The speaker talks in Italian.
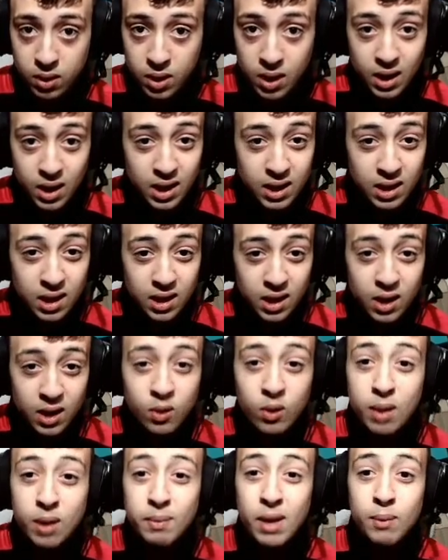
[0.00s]
Credete che
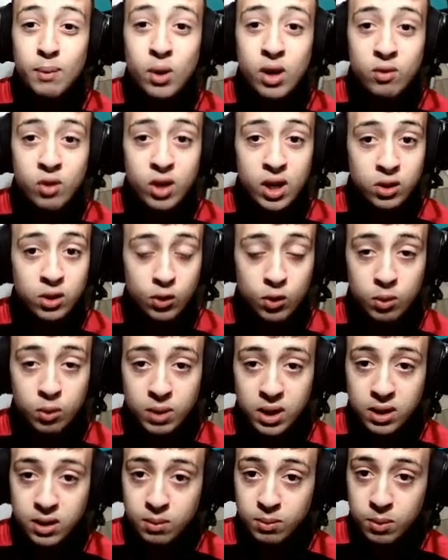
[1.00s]
non abbiamo lavorato come
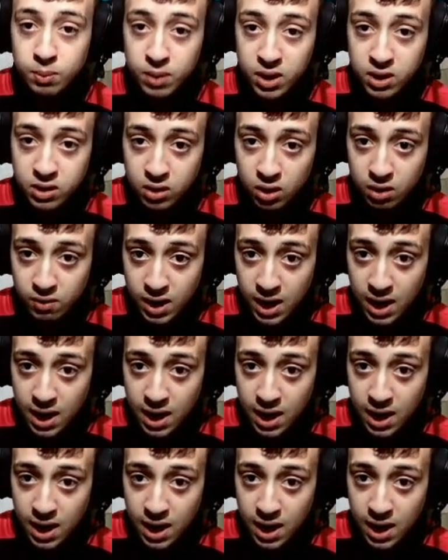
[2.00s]
team per risolvere